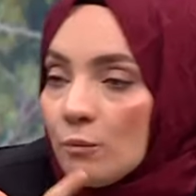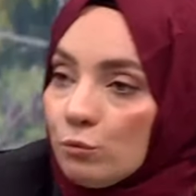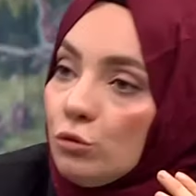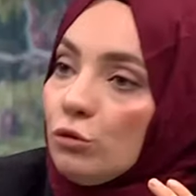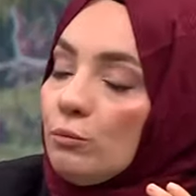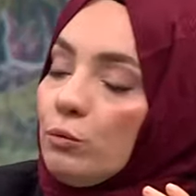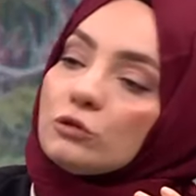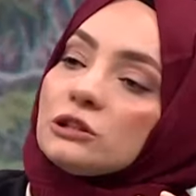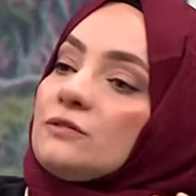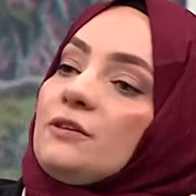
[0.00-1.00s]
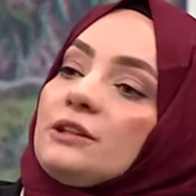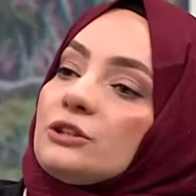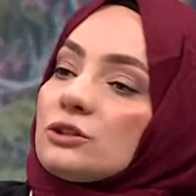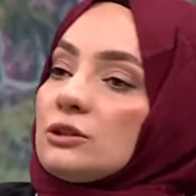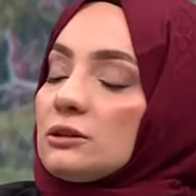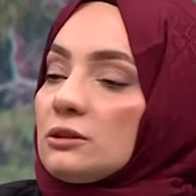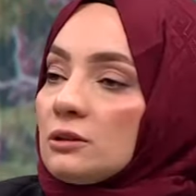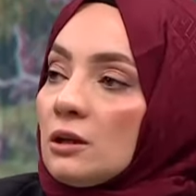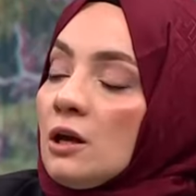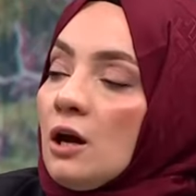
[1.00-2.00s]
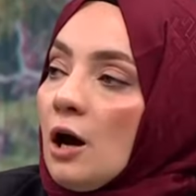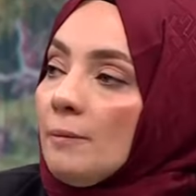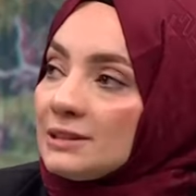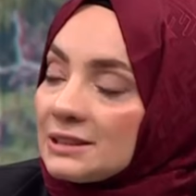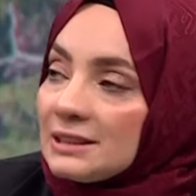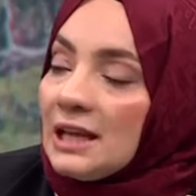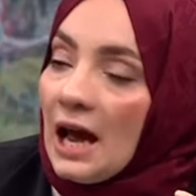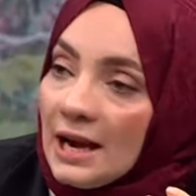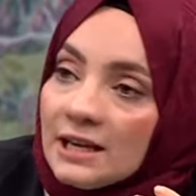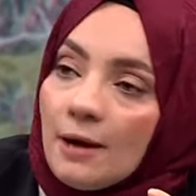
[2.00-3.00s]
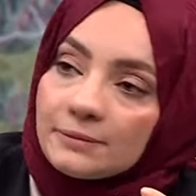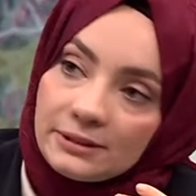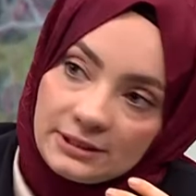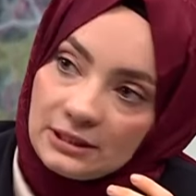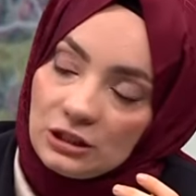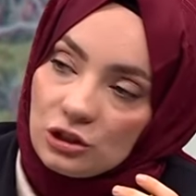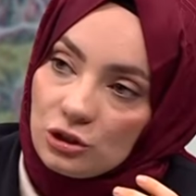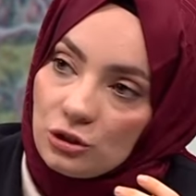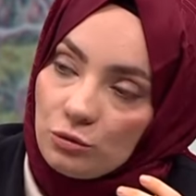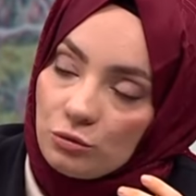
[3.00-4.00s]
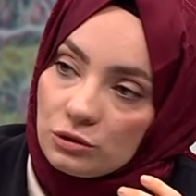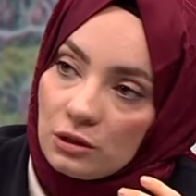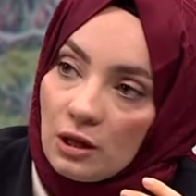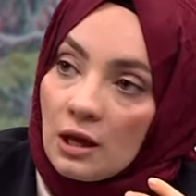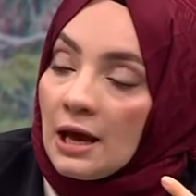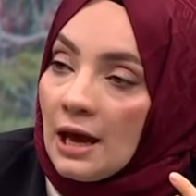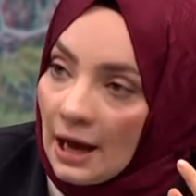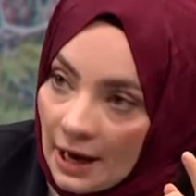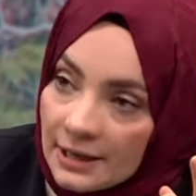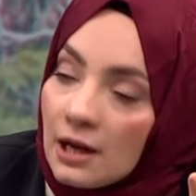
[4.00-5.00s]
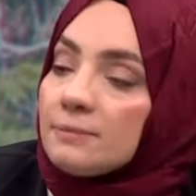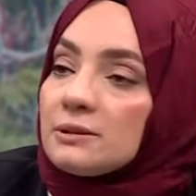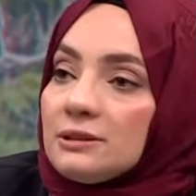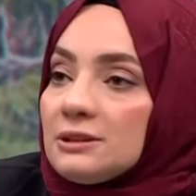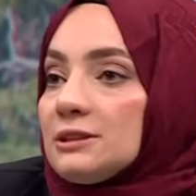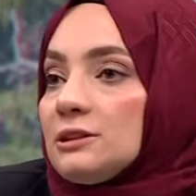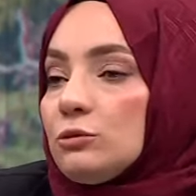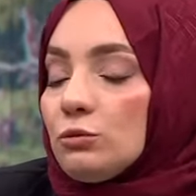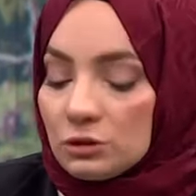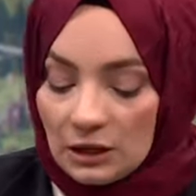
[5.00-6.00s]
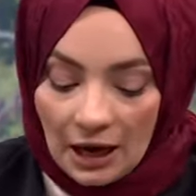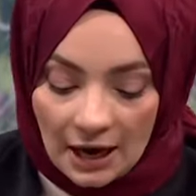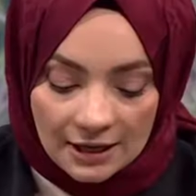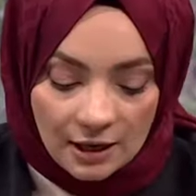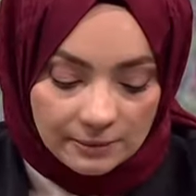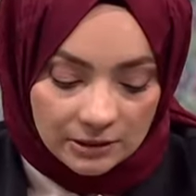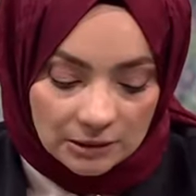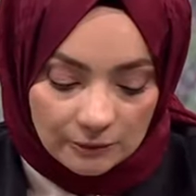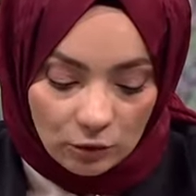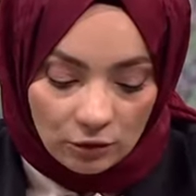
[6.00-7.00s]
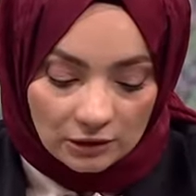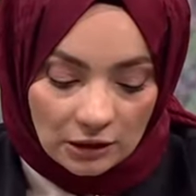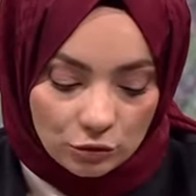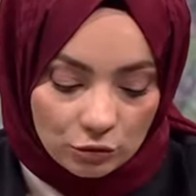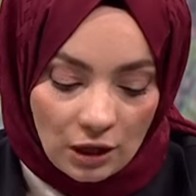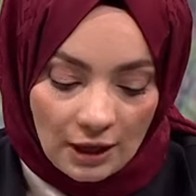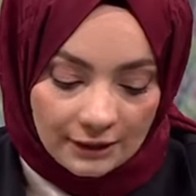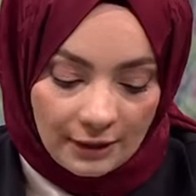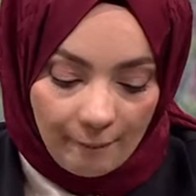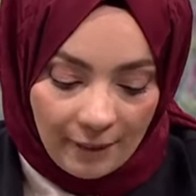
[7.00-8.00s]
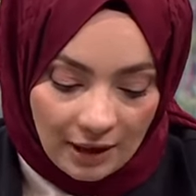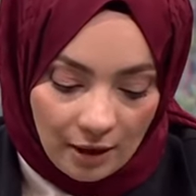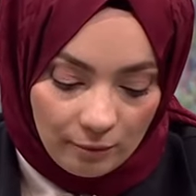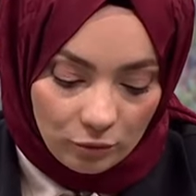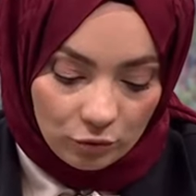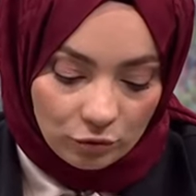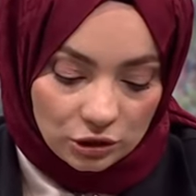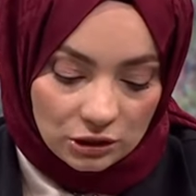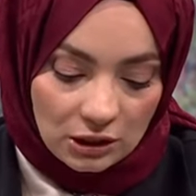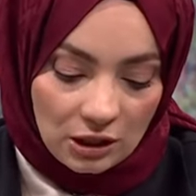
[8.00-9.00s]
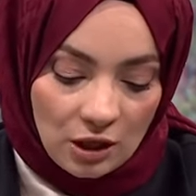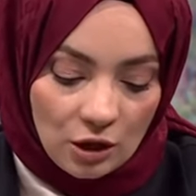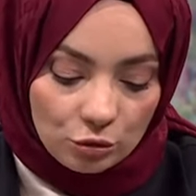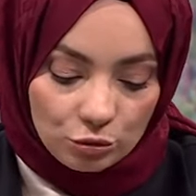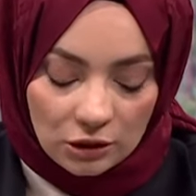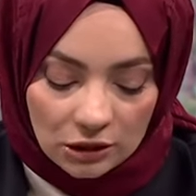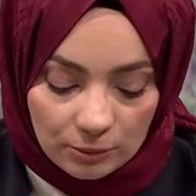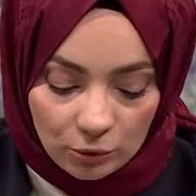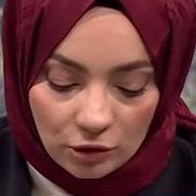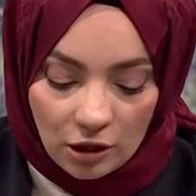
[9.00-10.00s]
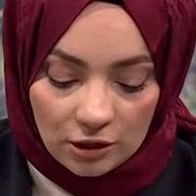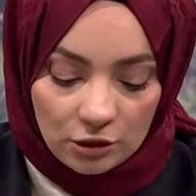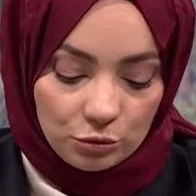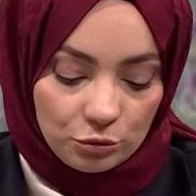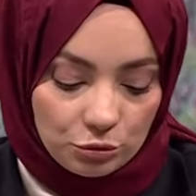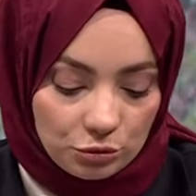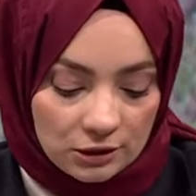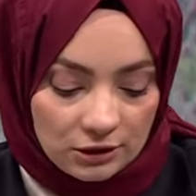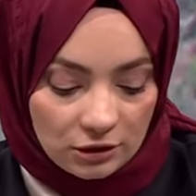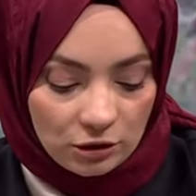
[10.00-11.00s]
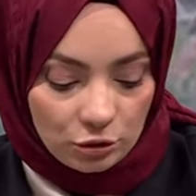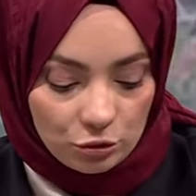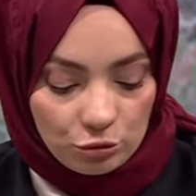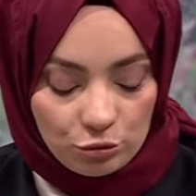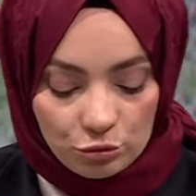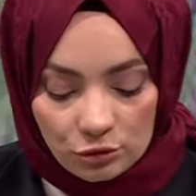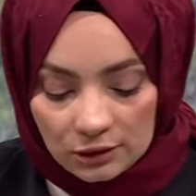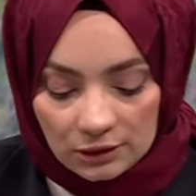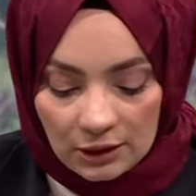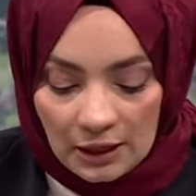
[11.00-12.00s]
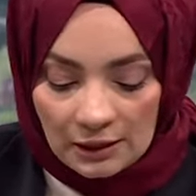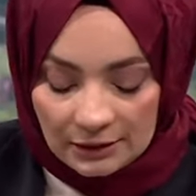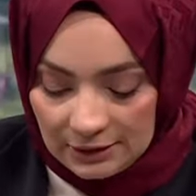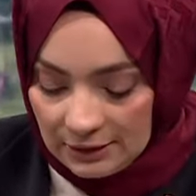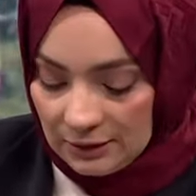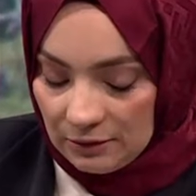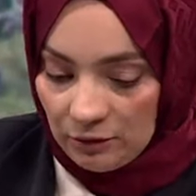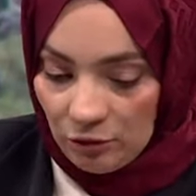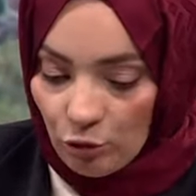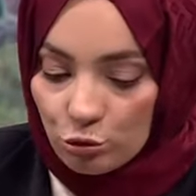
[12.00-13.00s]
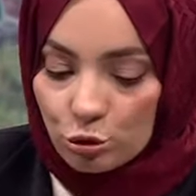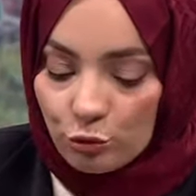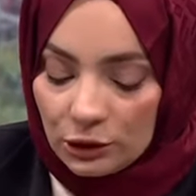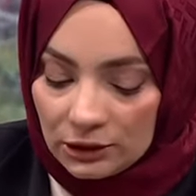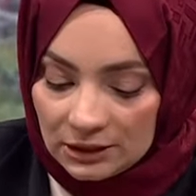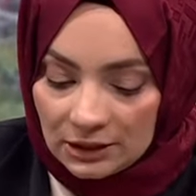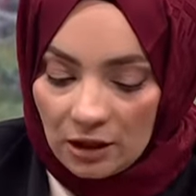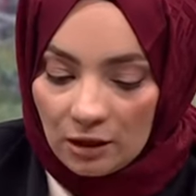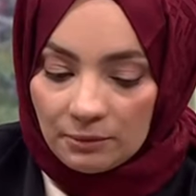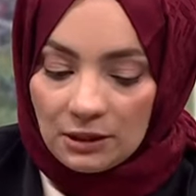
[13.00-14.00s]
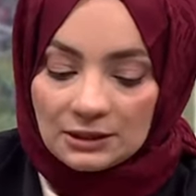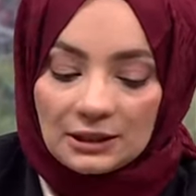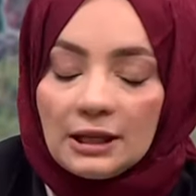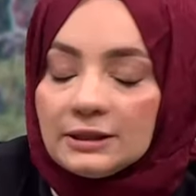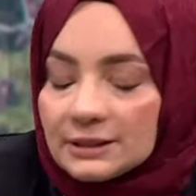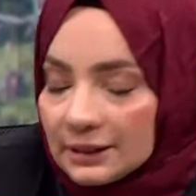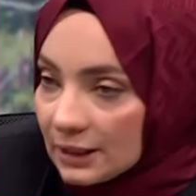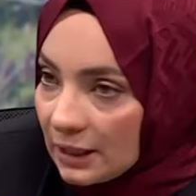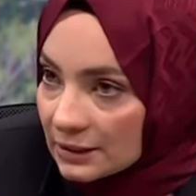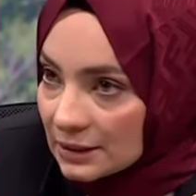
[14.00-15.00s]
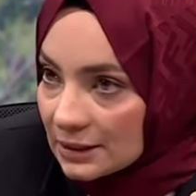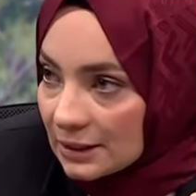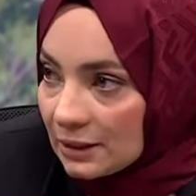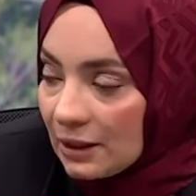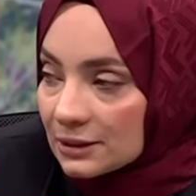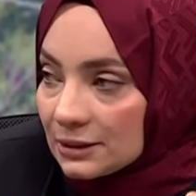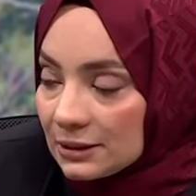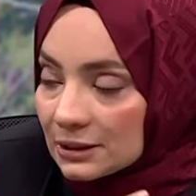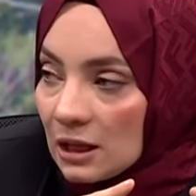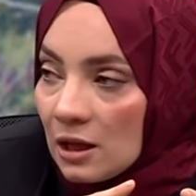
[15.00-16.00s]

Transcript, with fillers: Bu pozitif eleştiridir. Ama sizin her yaptığınız eleştiriliyorsa, her yaptığınız kınanıyorsa, her yaptığınız bir noktadan sonra annem beğenmiyor, işte sürekli müdahale ediyor, sürekli karışıyor, sürekli siz özgüveniniz kalmaz, kendinizi yetersiz hissedersiniz.